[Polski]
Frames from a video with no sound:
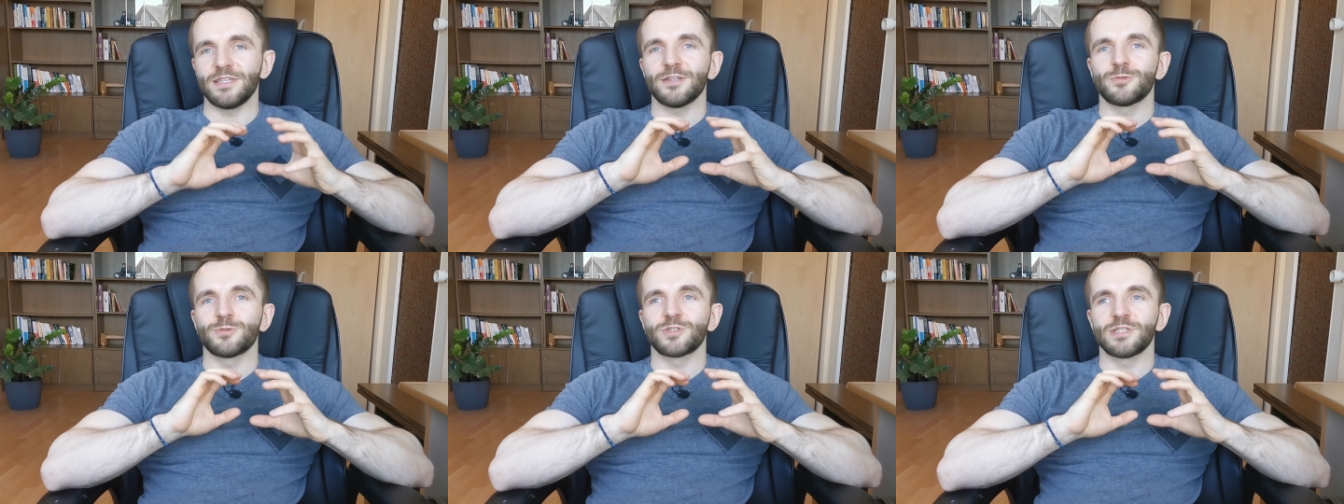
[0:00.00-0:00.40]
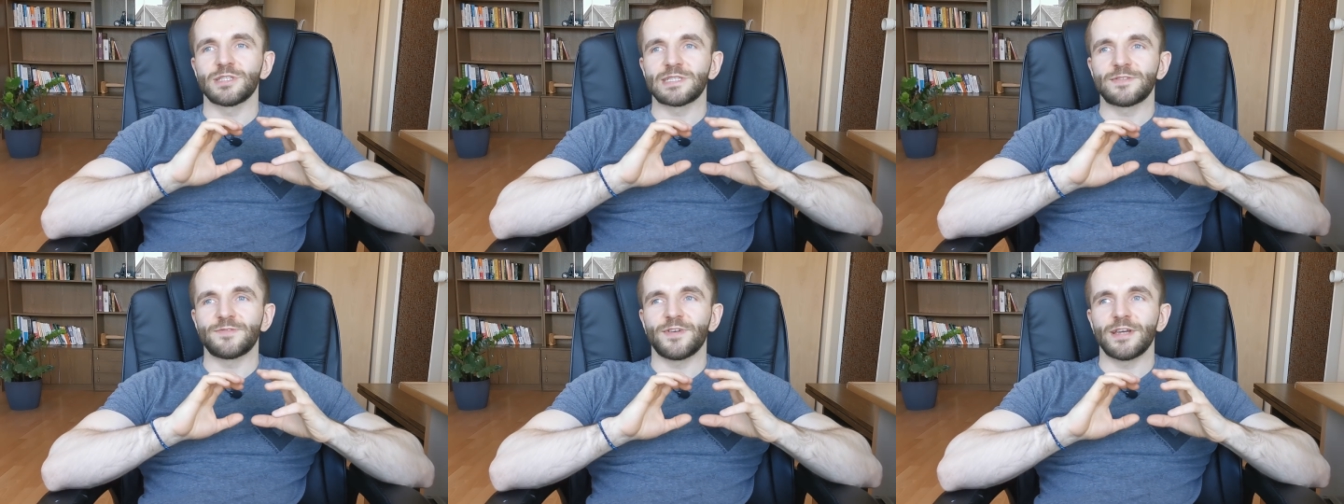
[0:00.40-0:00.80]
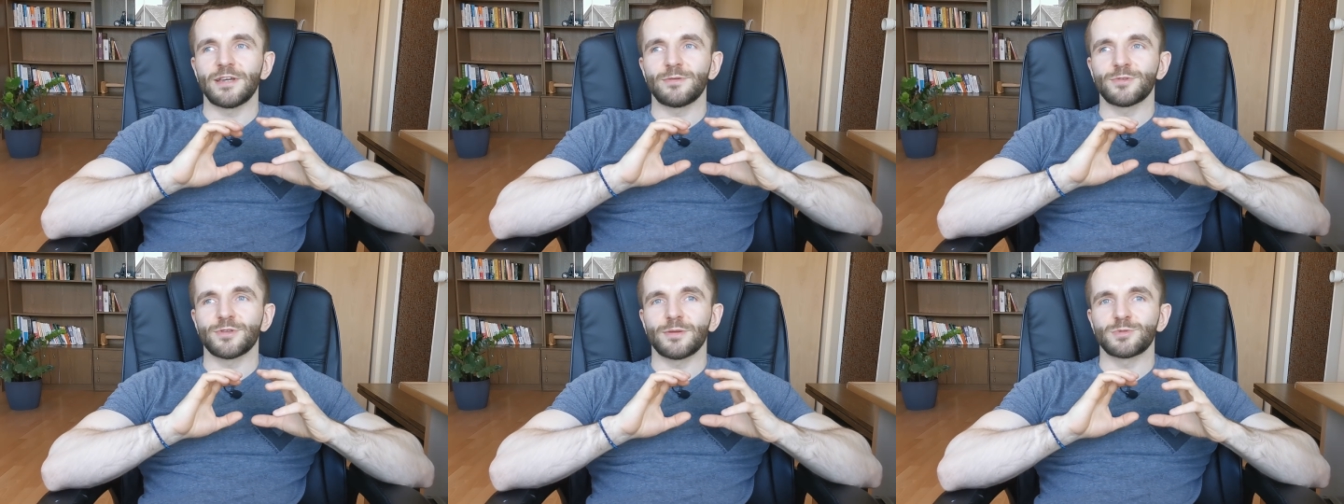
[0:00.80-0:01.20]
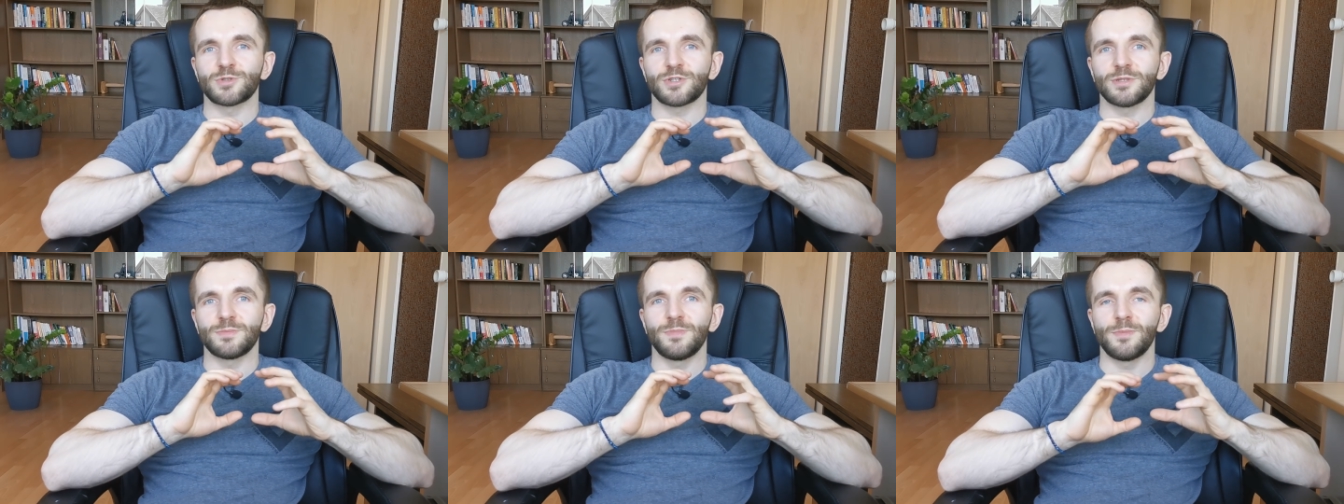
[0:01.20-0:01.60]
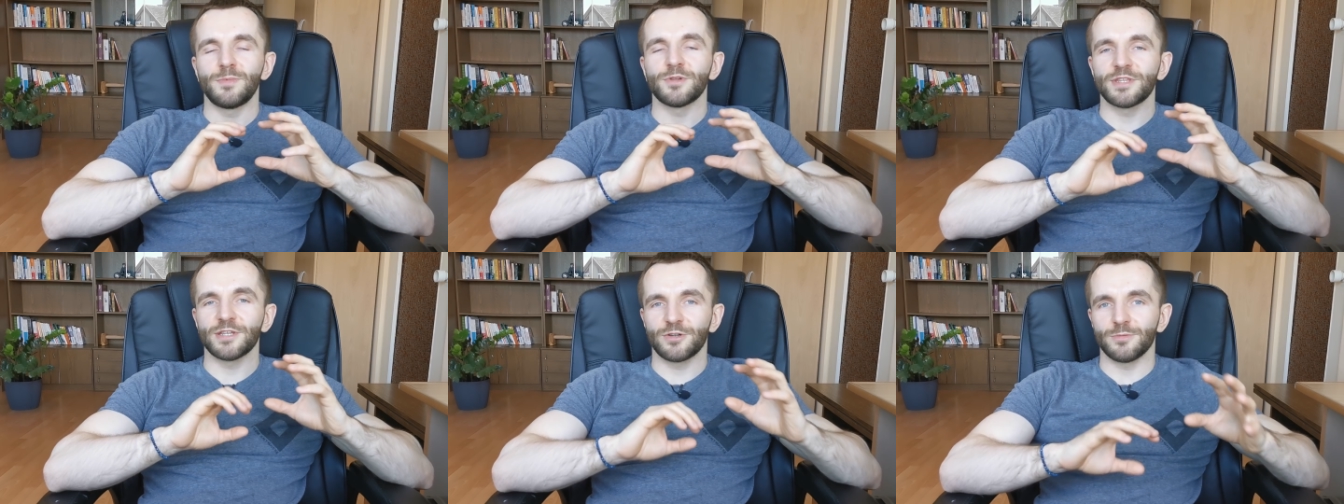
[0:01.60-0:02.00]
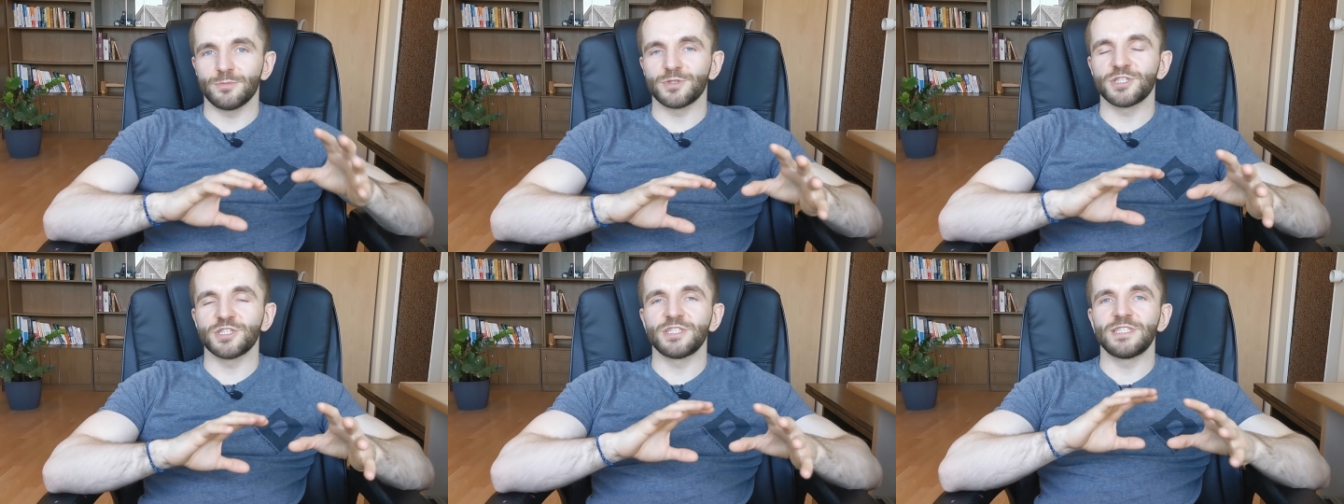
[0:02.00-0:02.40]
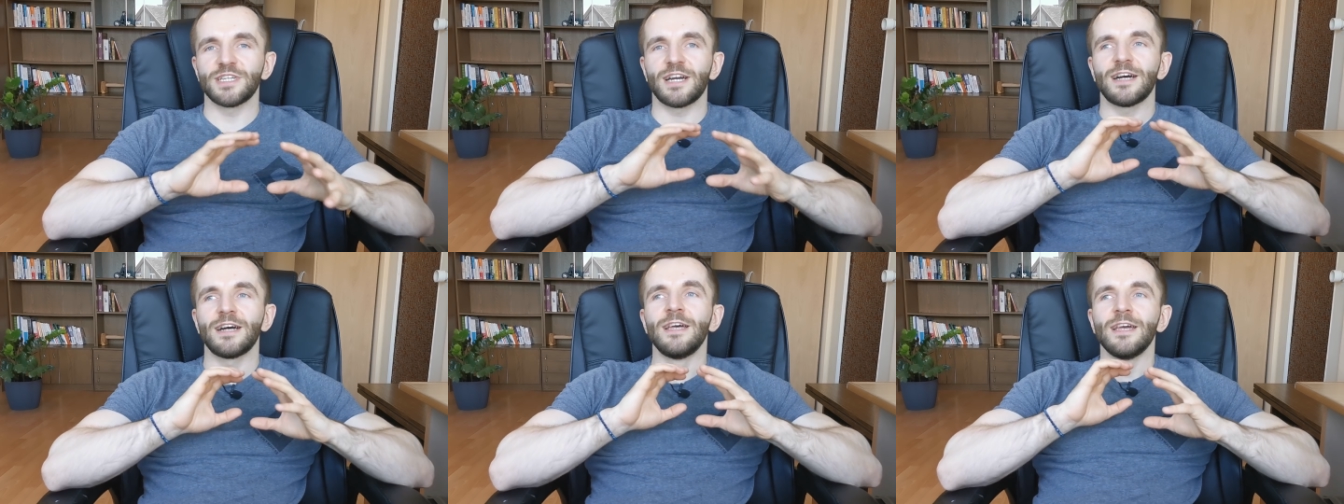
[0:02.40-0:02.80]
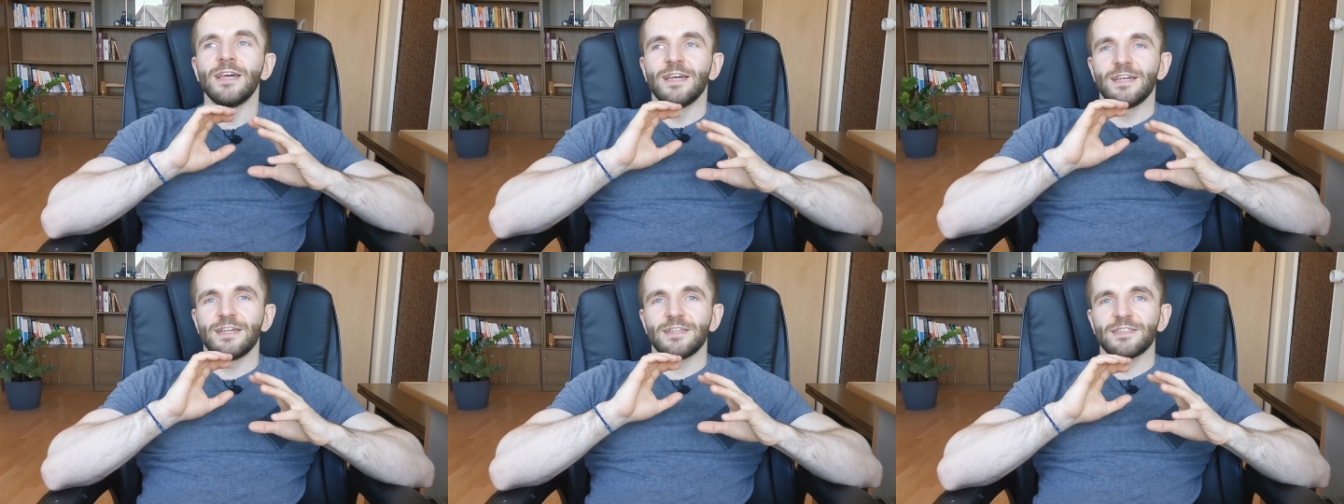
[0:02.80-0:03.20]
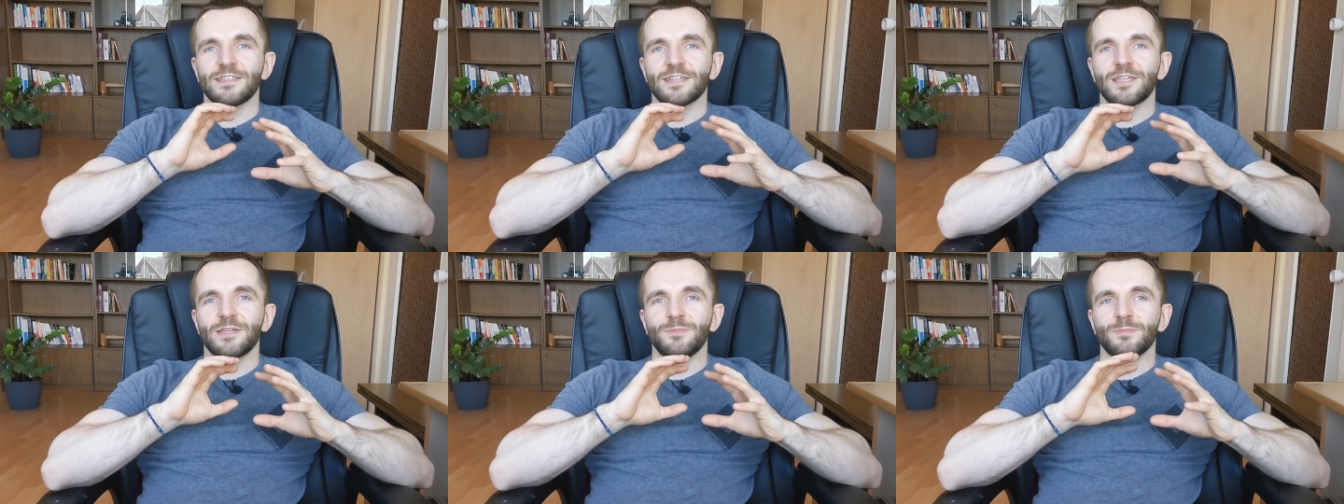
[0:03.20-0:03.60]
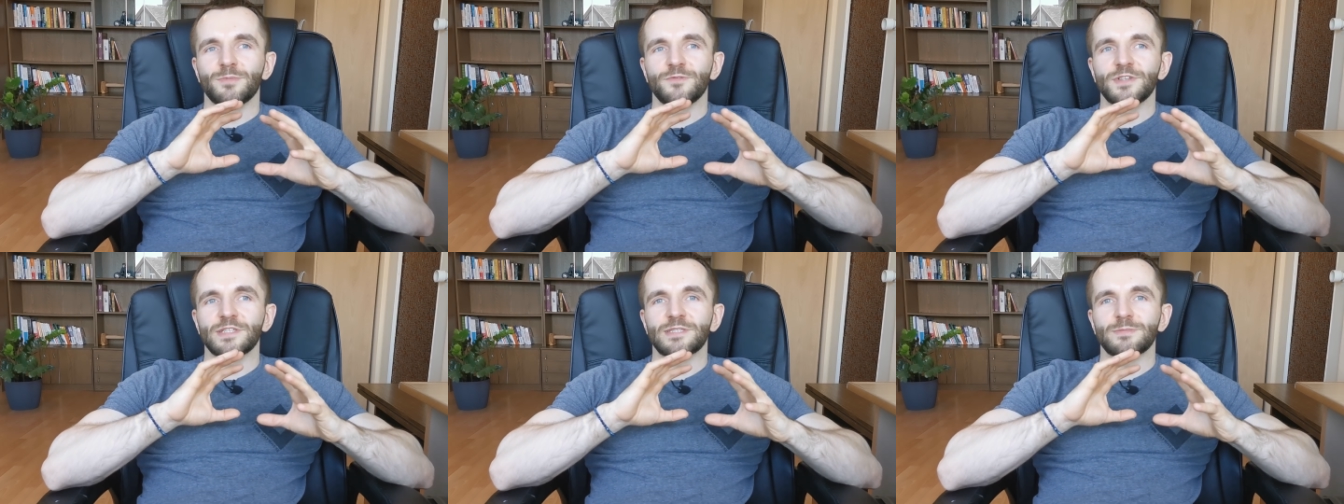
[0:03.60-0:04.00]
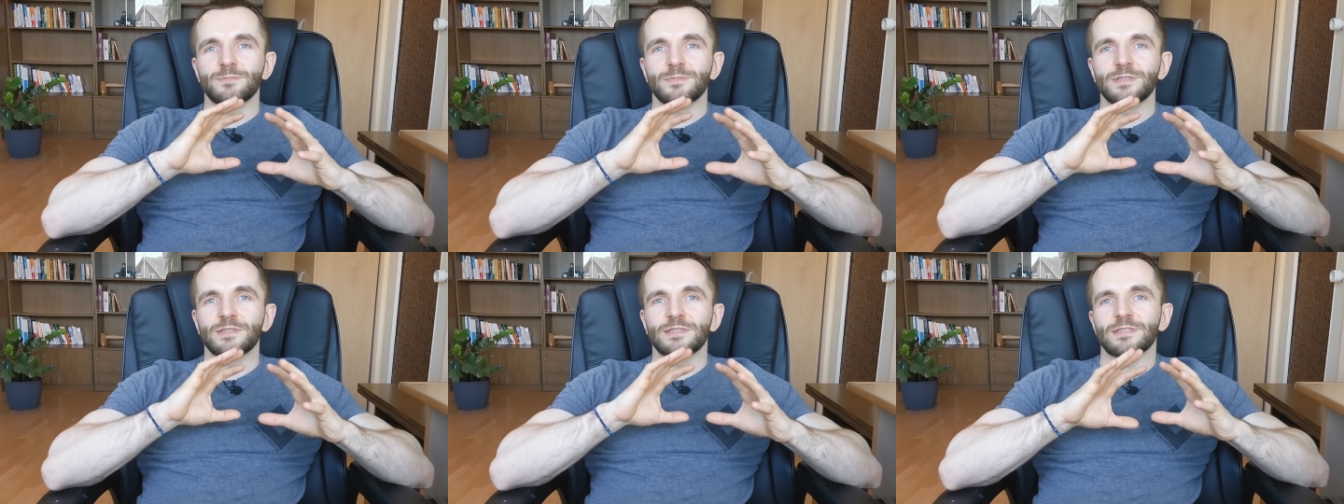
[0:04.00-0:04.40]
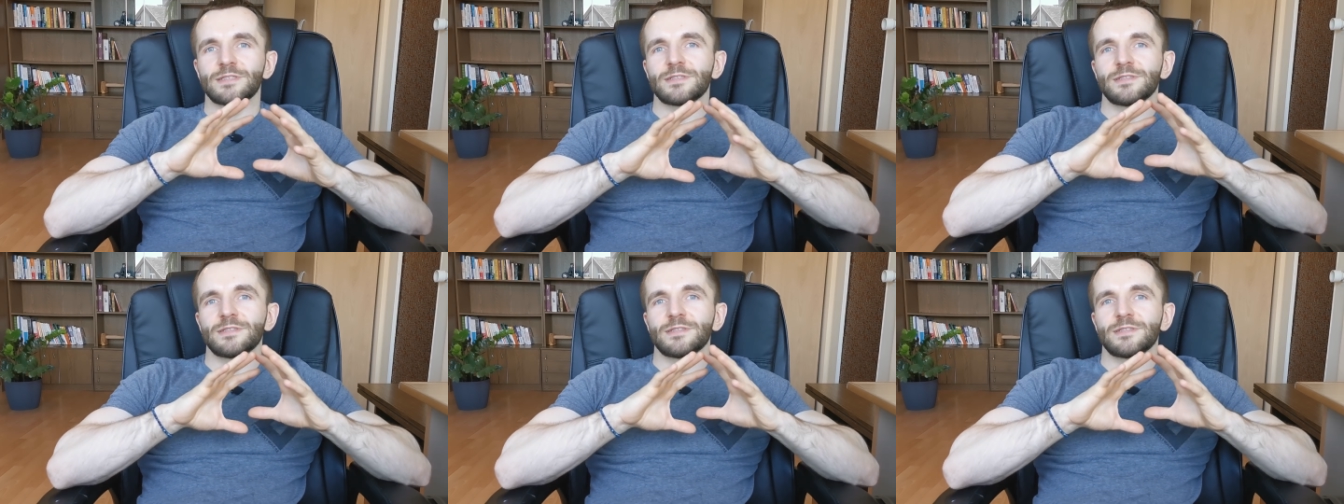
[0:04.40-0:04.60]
Niektórzy nazywają to na przykład biblioteką życia, e, takim powiedzmy